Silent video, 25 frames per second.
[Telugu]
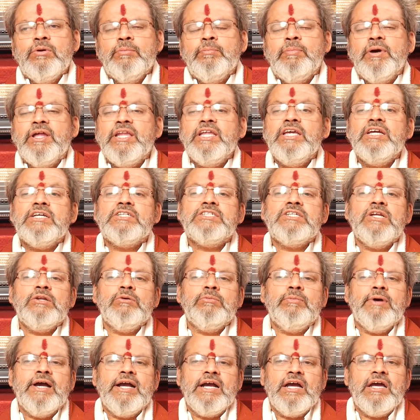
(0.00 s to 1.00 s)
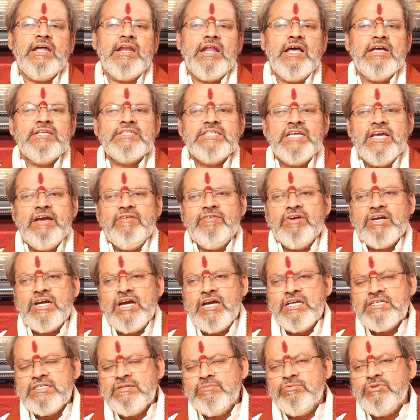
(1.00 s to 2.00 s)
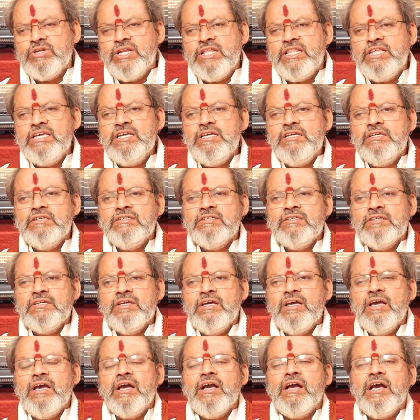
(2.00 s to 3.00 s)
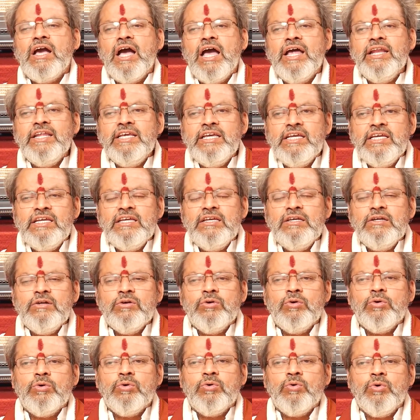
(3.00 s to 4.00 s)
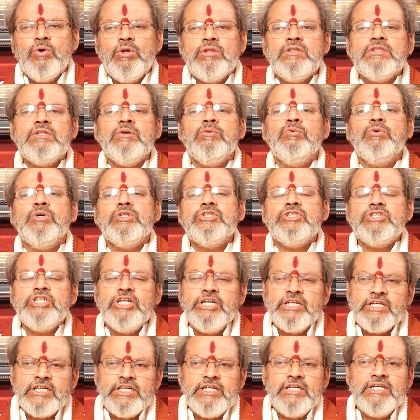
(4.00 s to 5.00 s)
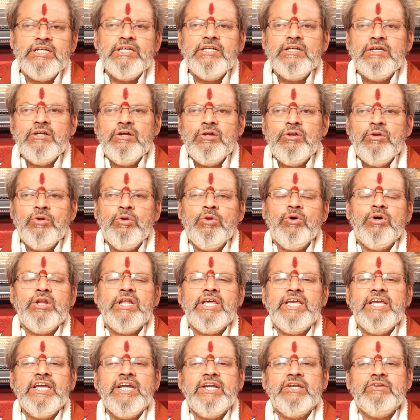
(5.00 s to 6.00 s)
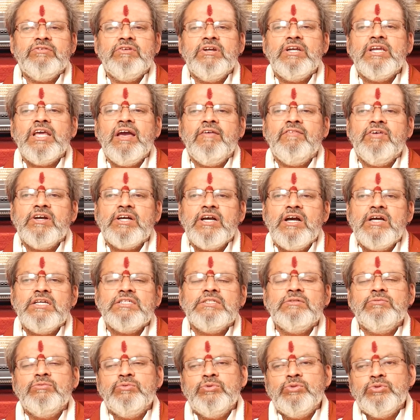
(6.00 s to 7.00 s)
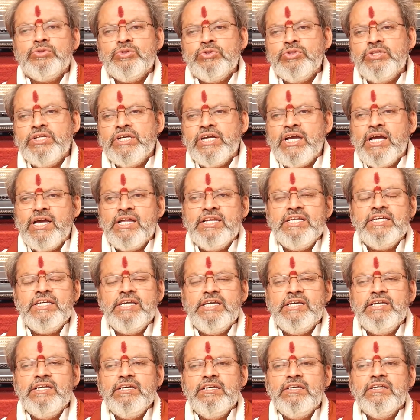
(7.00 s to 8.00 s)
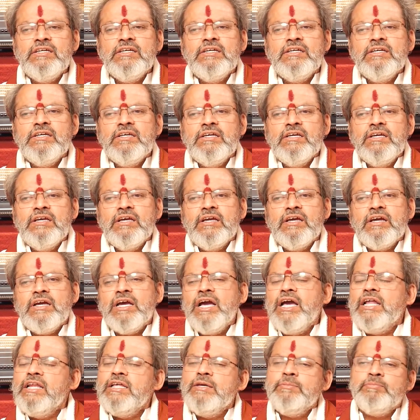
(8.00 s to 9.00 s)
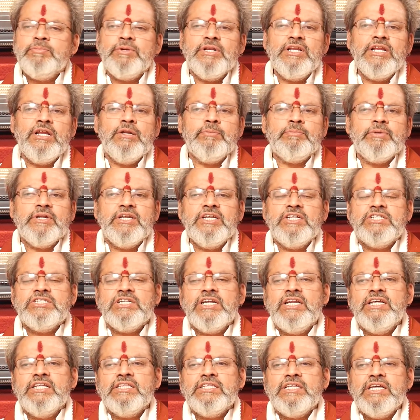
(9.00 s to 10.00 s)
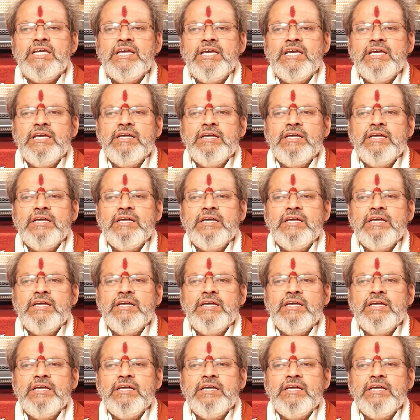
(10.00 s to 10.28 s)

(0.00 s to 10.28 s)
పరీక్షలు బాగా రాసే అవకాశం ఉన్నది కానీ కొంత ఒత్తిడికి లోనయ్యేటువంటి అవకాశం ఉంటుంది కానీ కానీ పిల్లలు పరీక్షలు అయితే